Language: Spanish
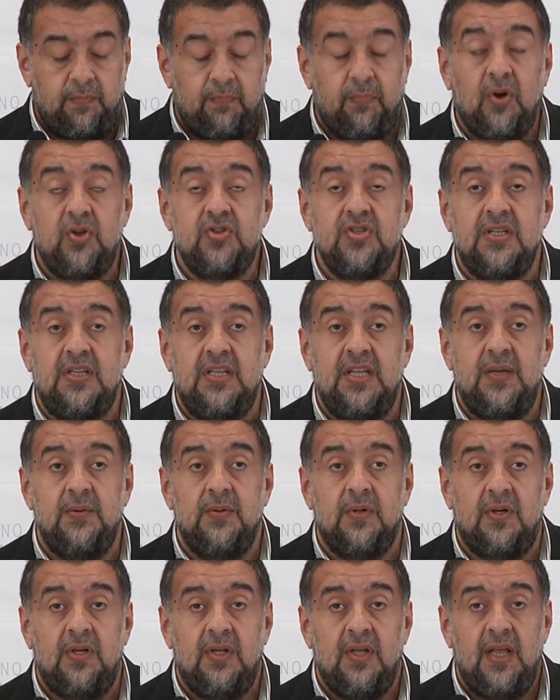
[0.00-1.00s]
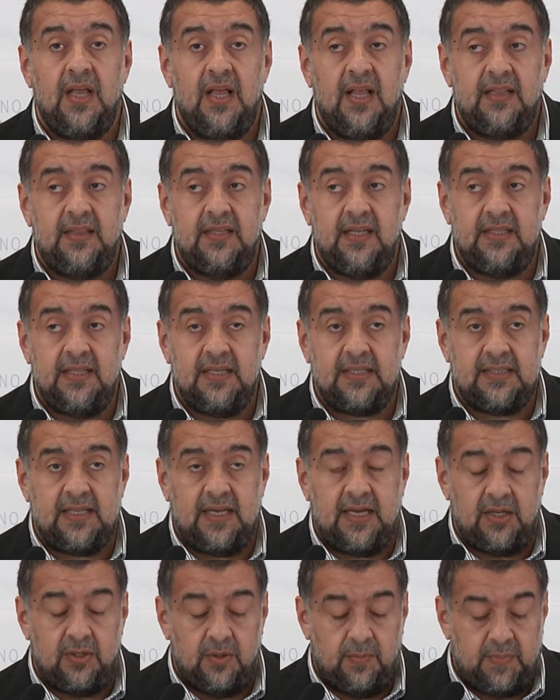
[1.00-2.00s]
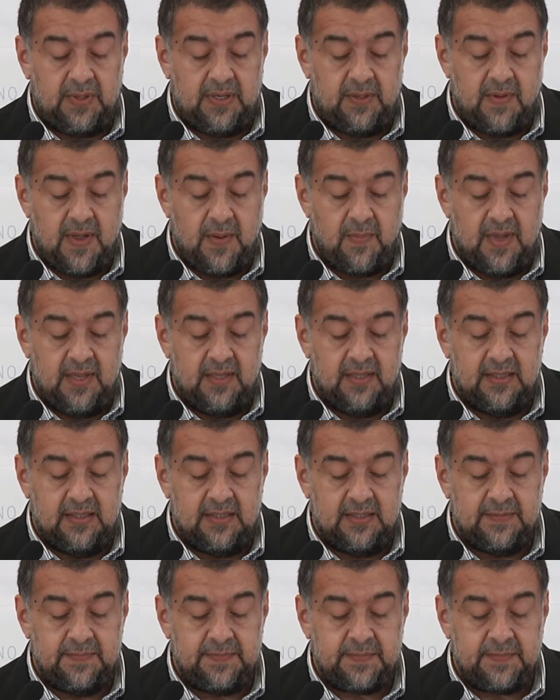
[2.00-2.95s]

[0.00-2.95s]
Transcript: positivo detectado previamente.